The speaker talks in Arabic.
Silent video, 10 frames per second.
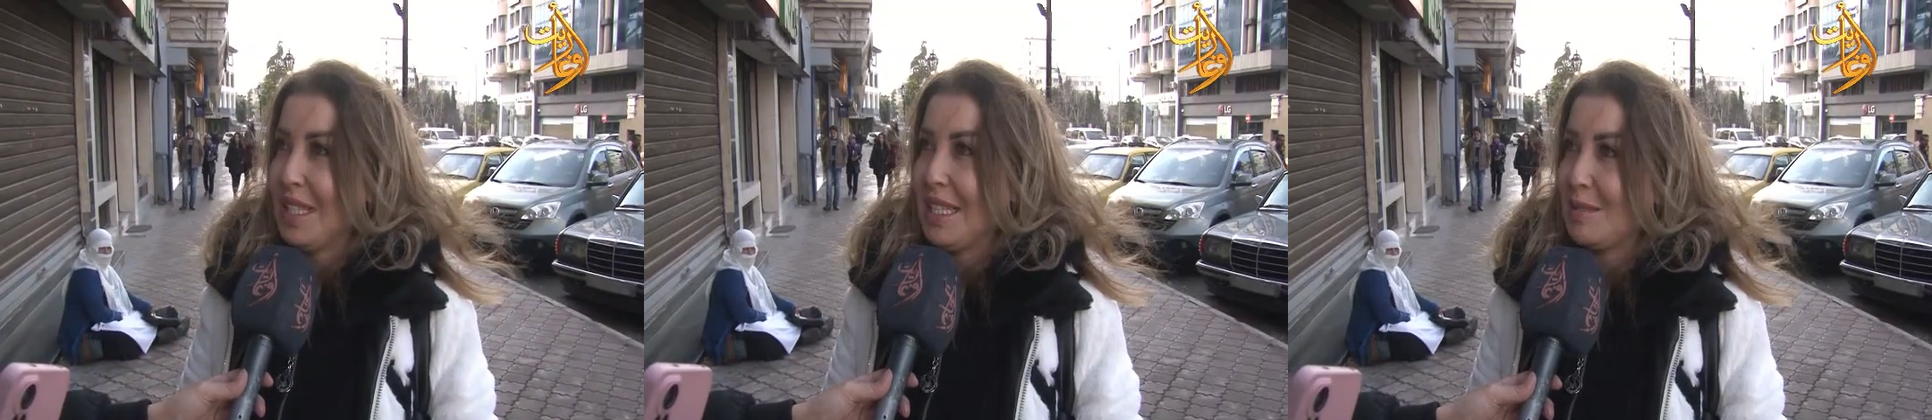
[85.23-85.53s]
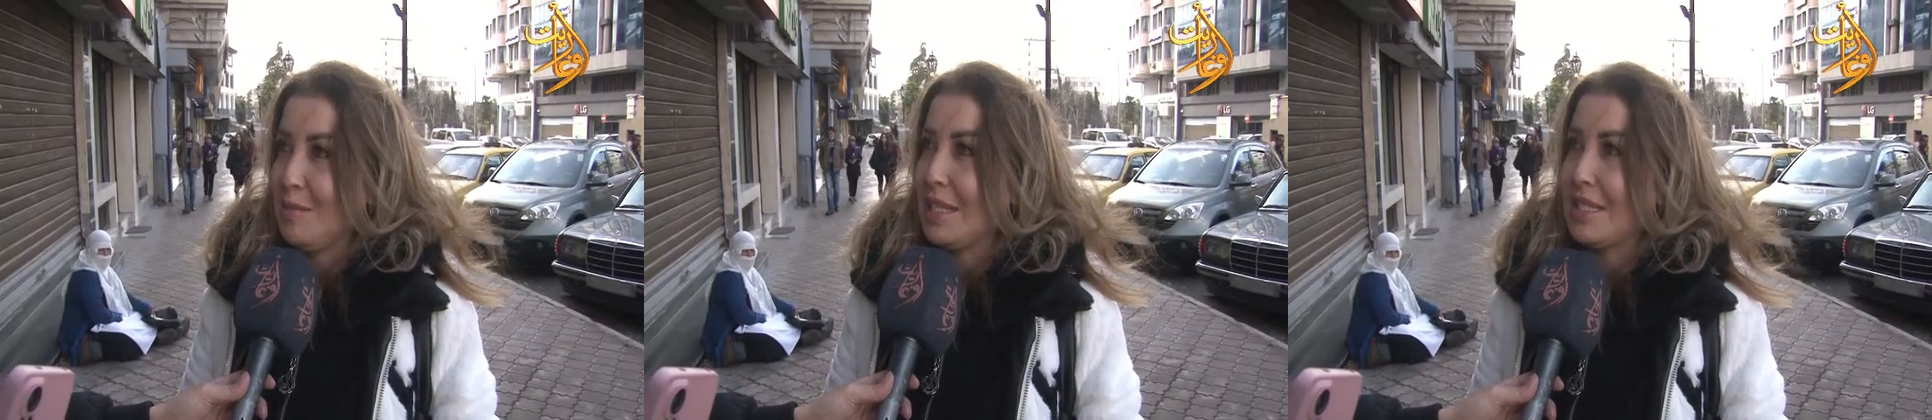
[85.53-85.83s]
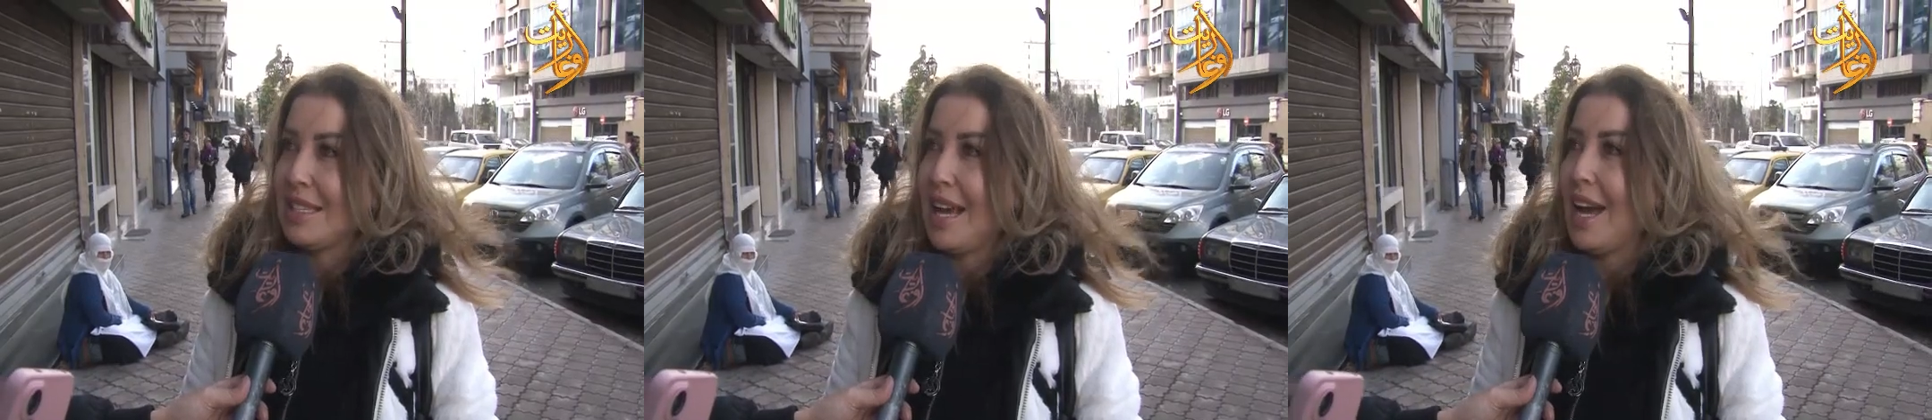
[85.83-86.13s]
اسمها
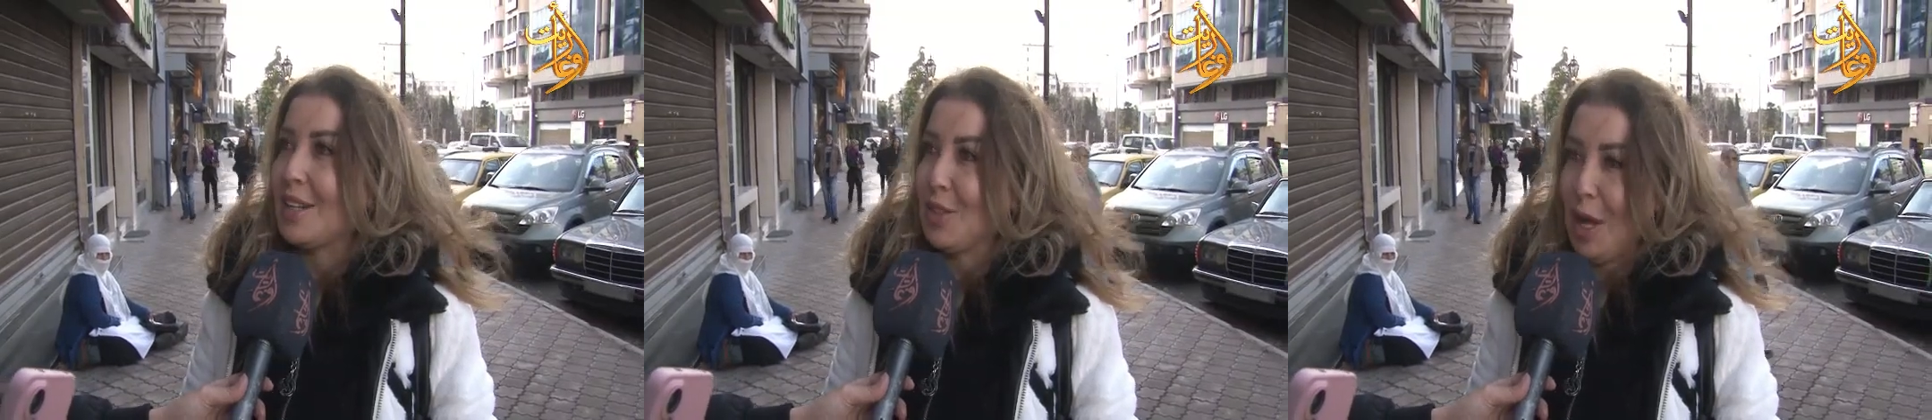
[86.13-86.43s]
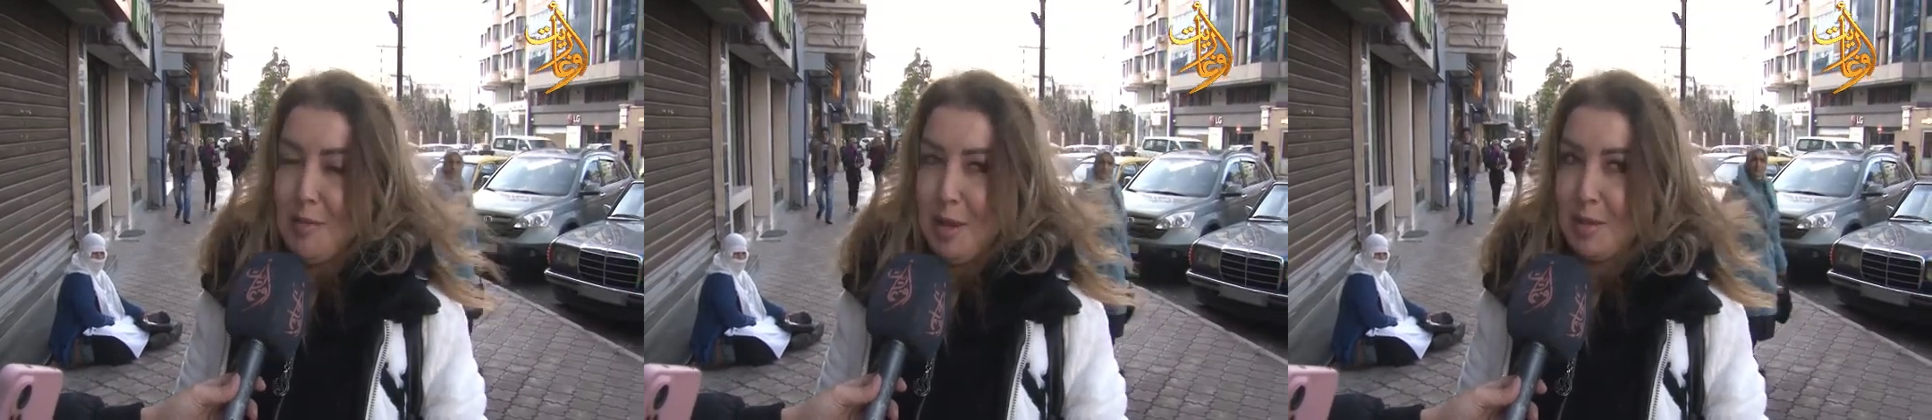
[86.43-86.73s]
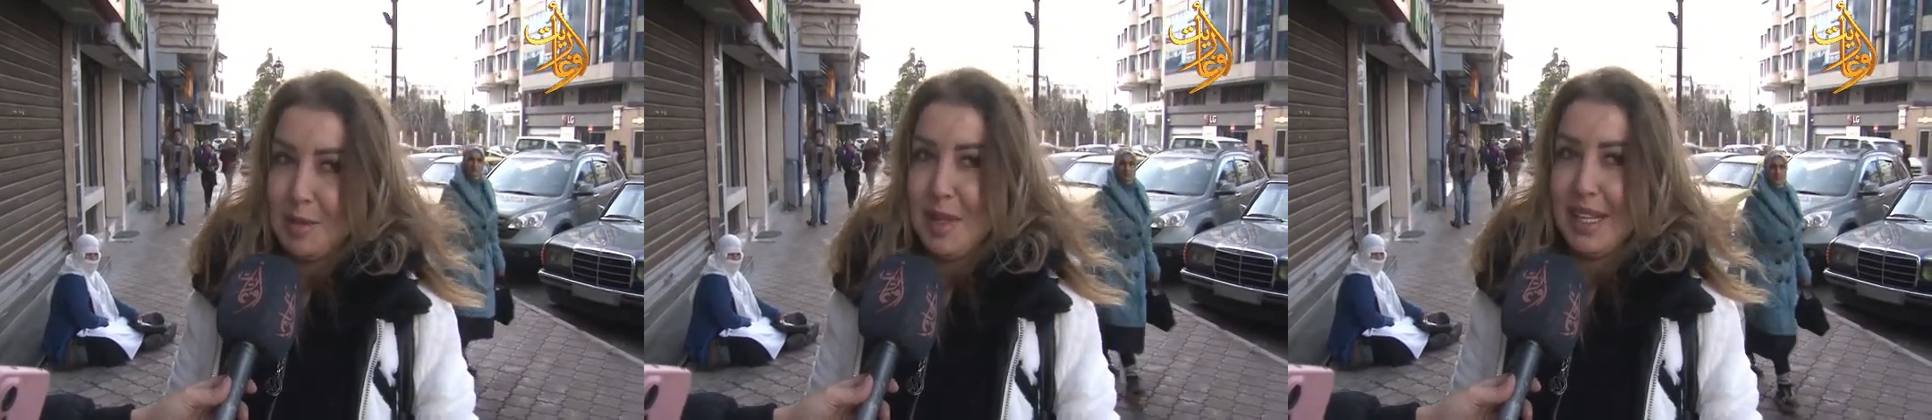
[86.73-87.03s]
ازدهار جابر
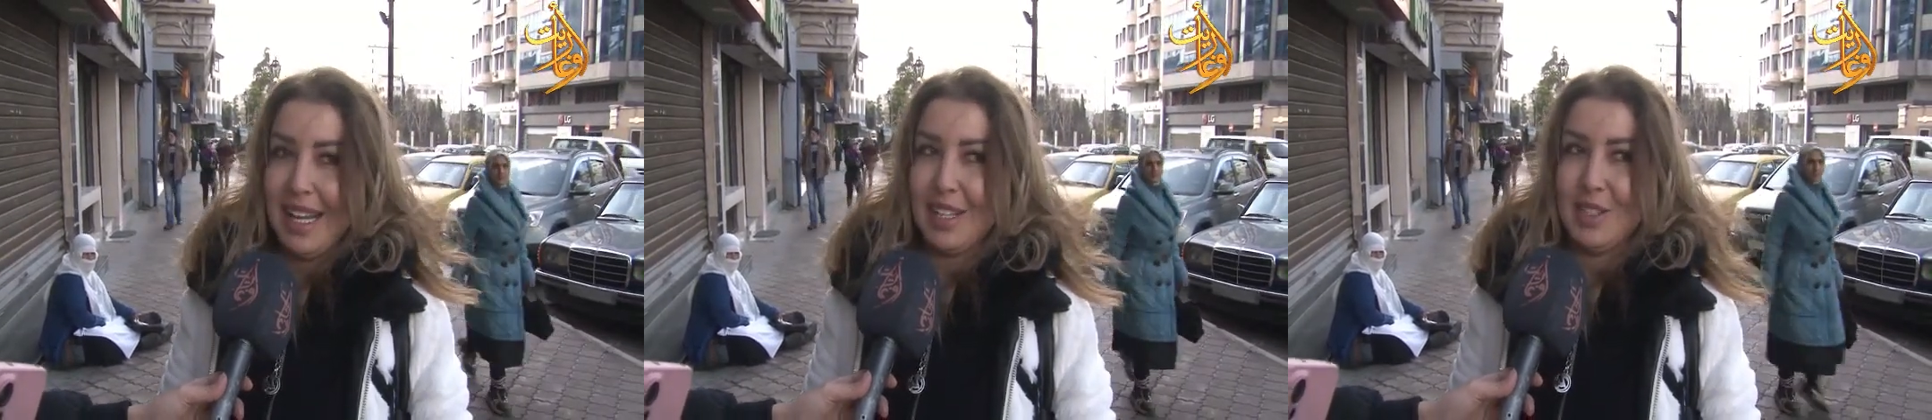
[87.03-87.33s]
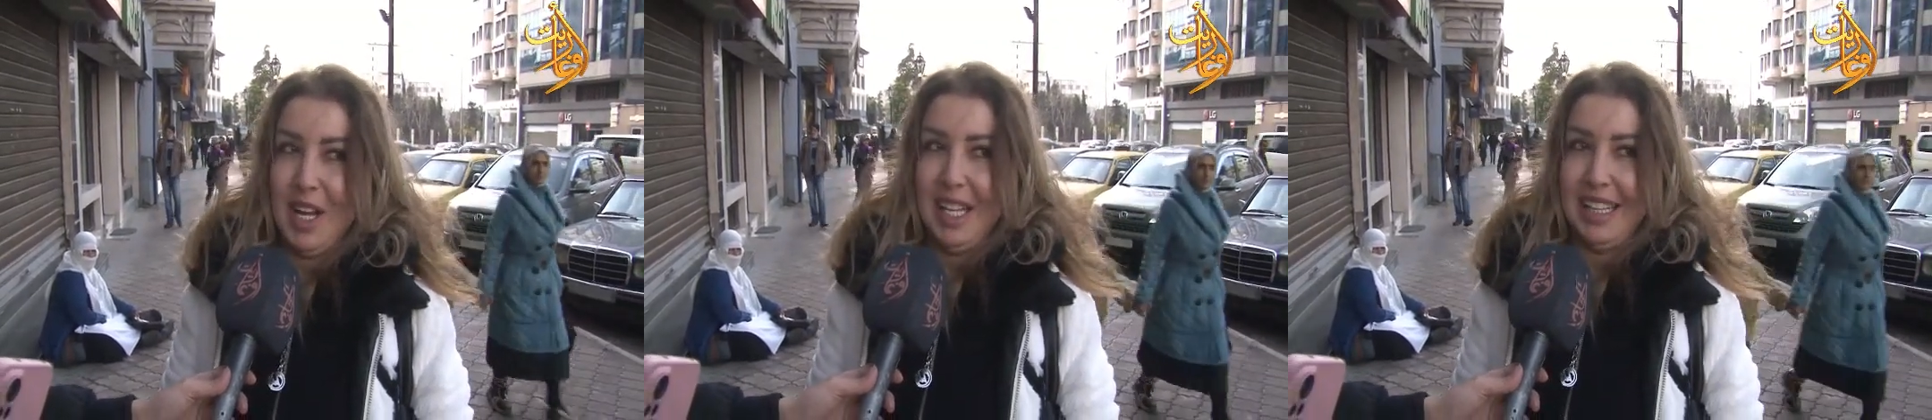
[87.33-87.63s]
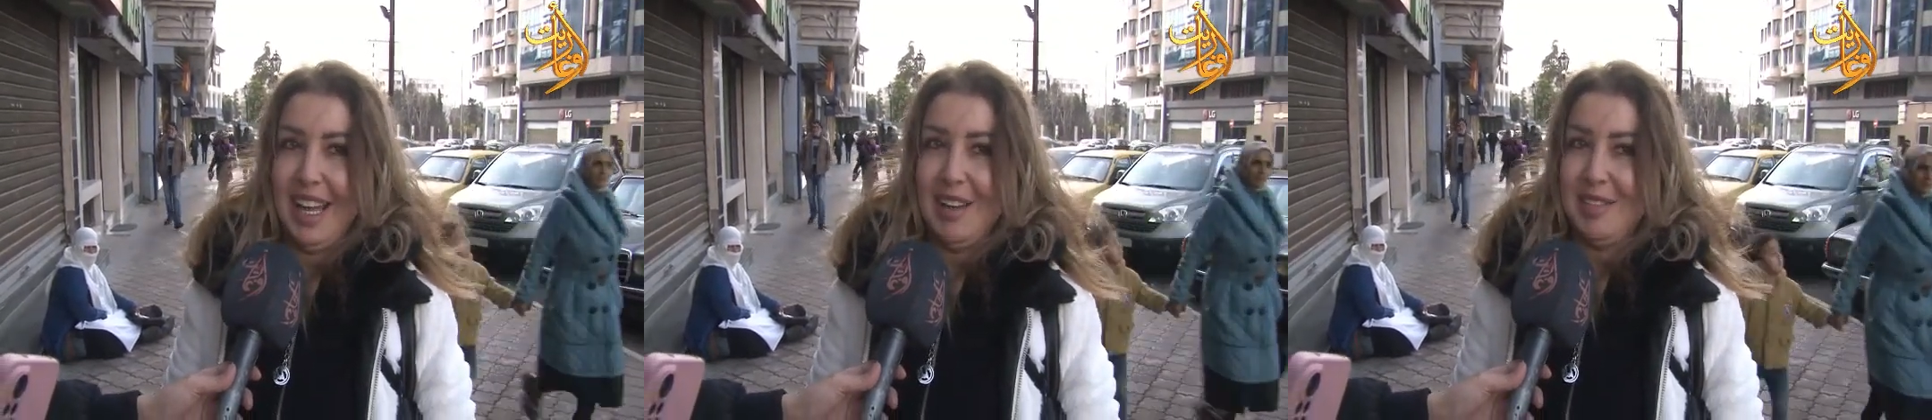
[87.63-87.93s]
بتمنى ارجع
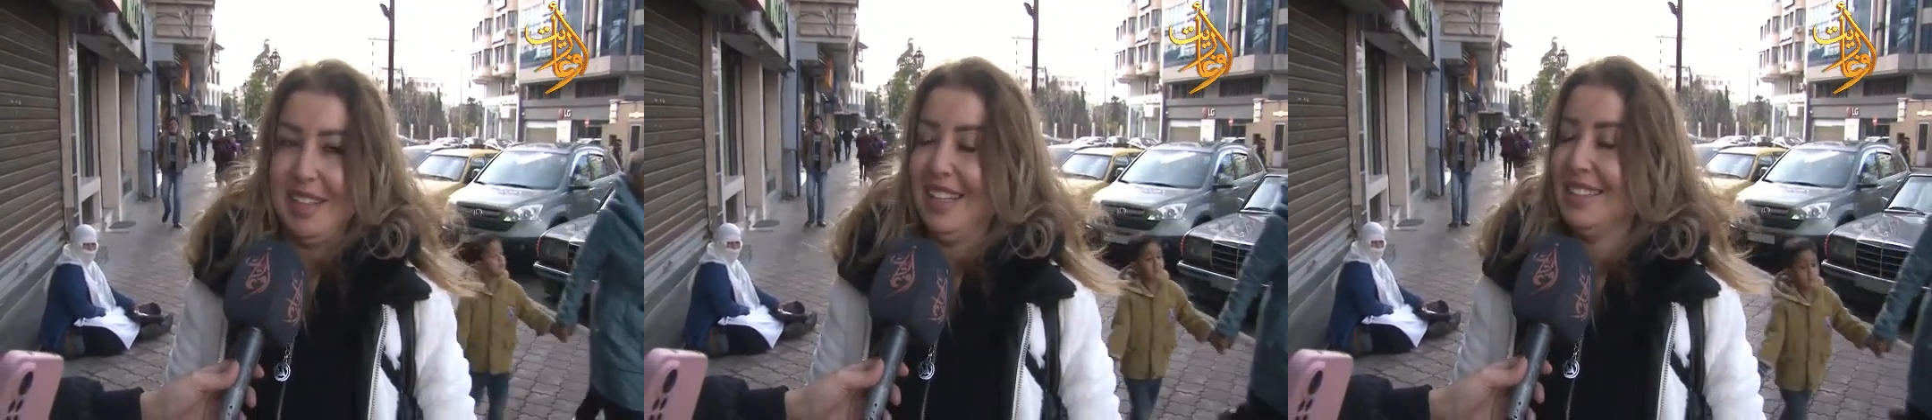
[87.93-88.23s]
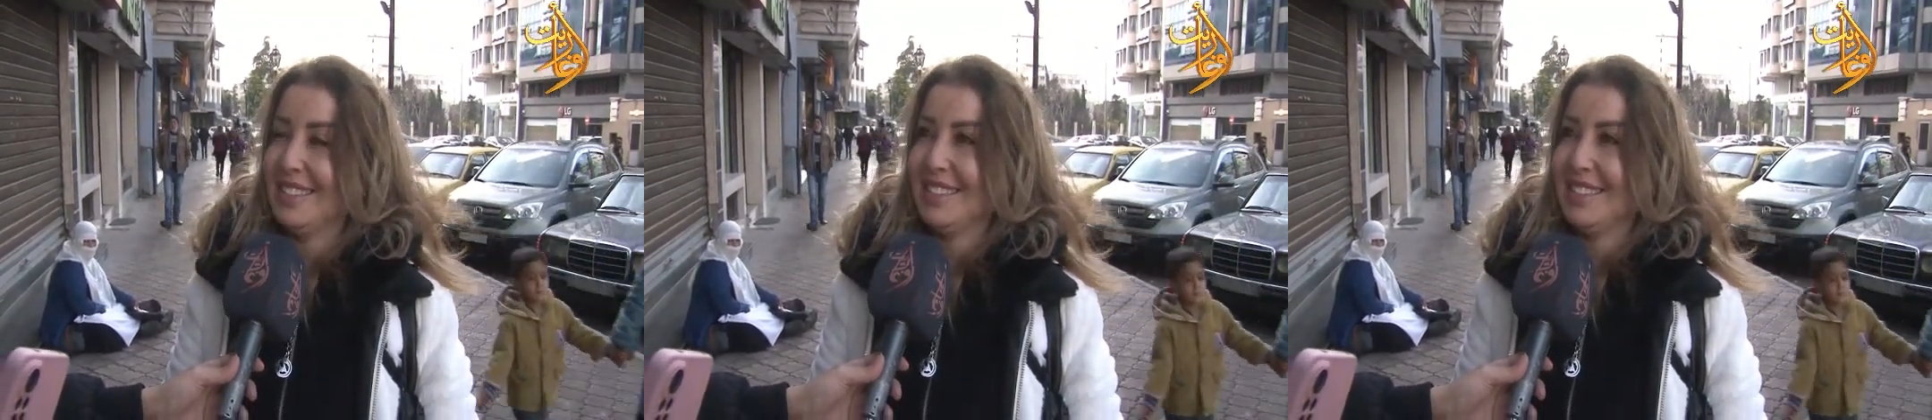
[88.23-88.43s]
التقى فيها